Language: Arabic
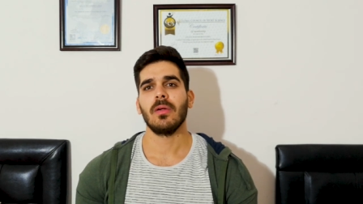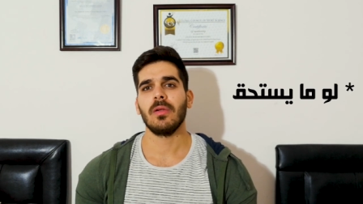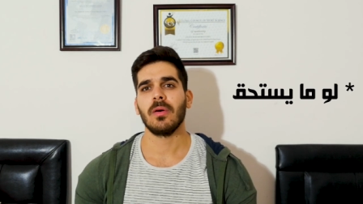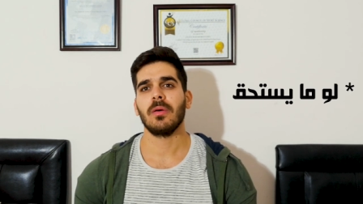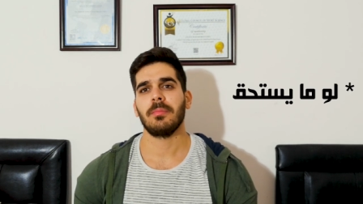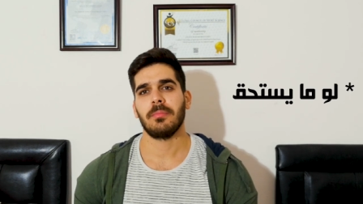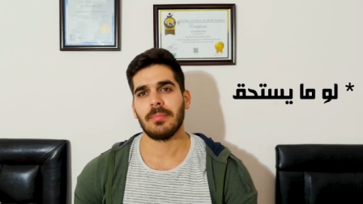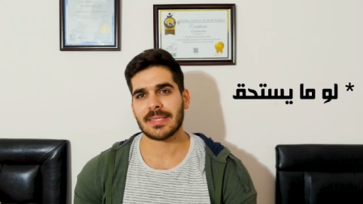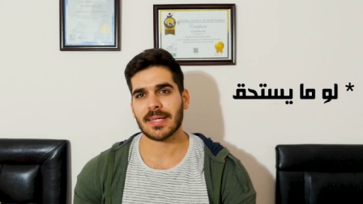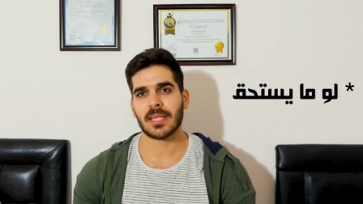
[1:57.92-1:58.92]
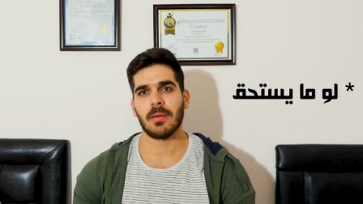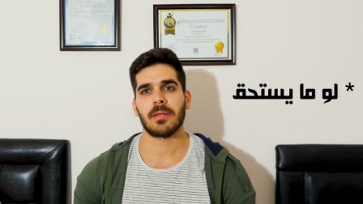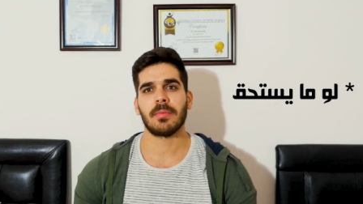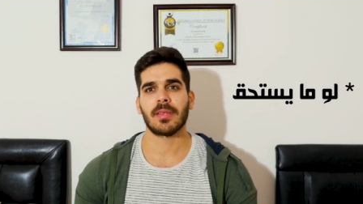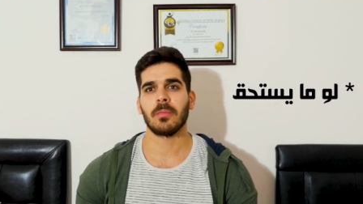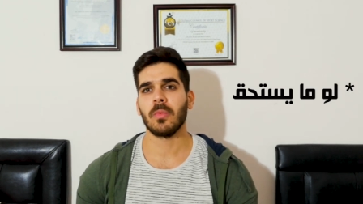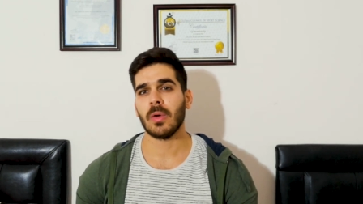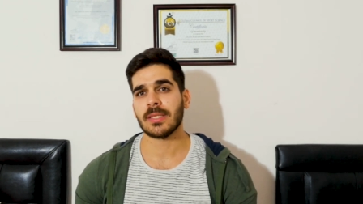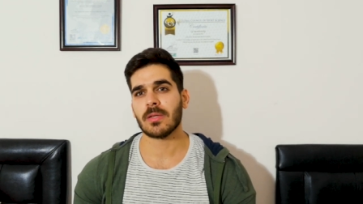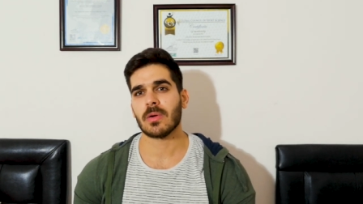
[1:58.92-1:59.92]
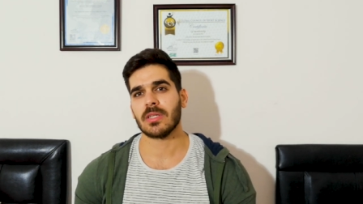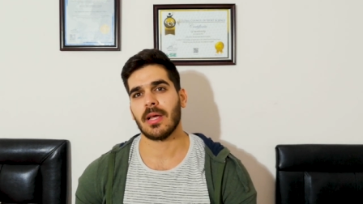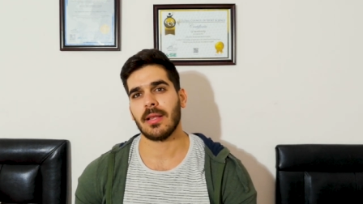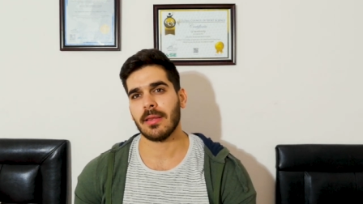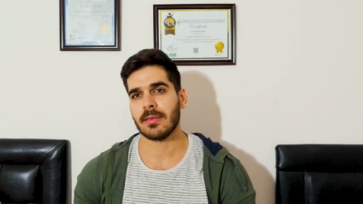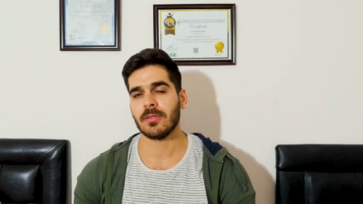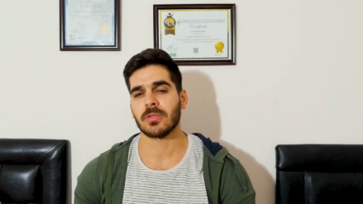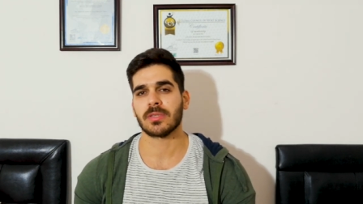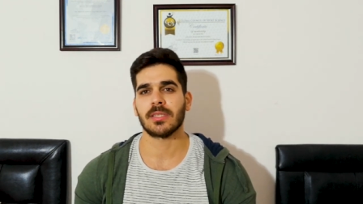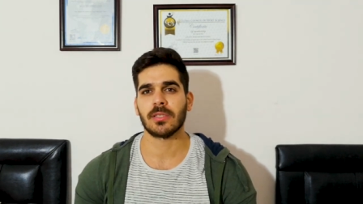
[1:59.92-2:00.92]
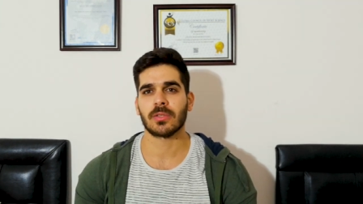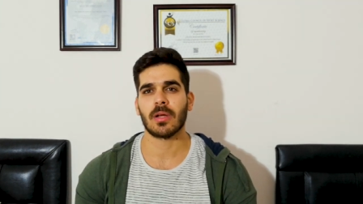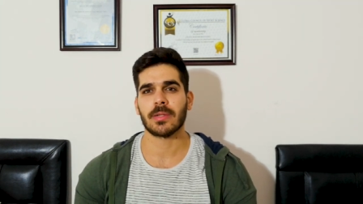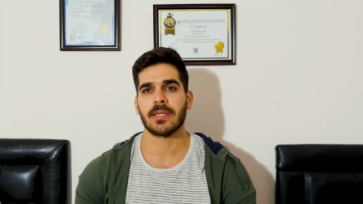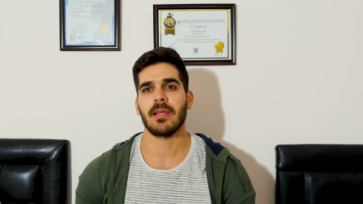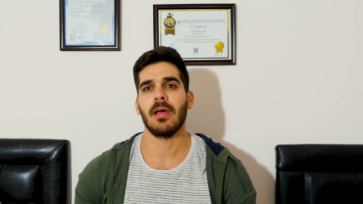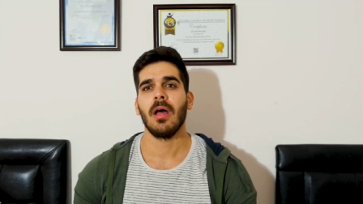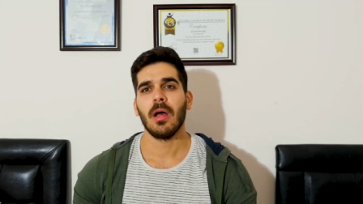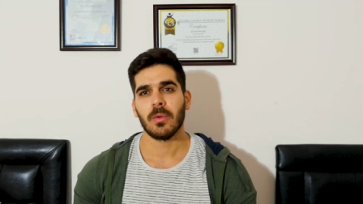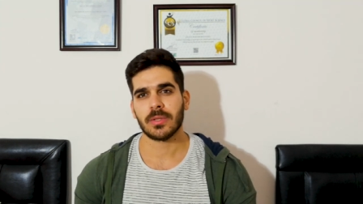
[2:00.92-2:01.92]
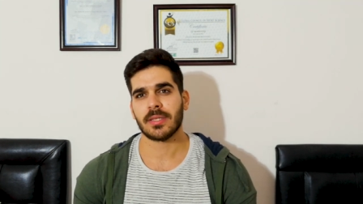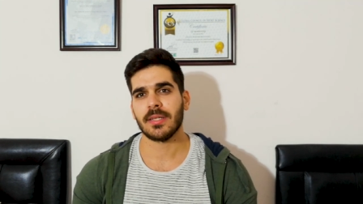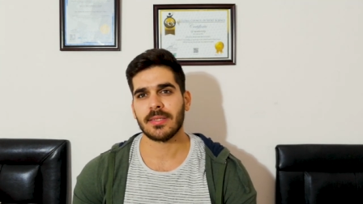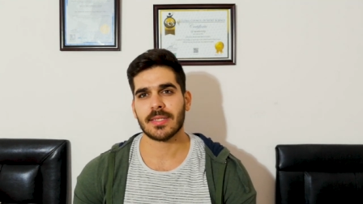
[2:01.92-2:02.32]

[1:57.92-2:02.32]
لو ما استخدمت مثلا مو هسه جاي ثلاثة اشهر ست اشهر او سنه وتريد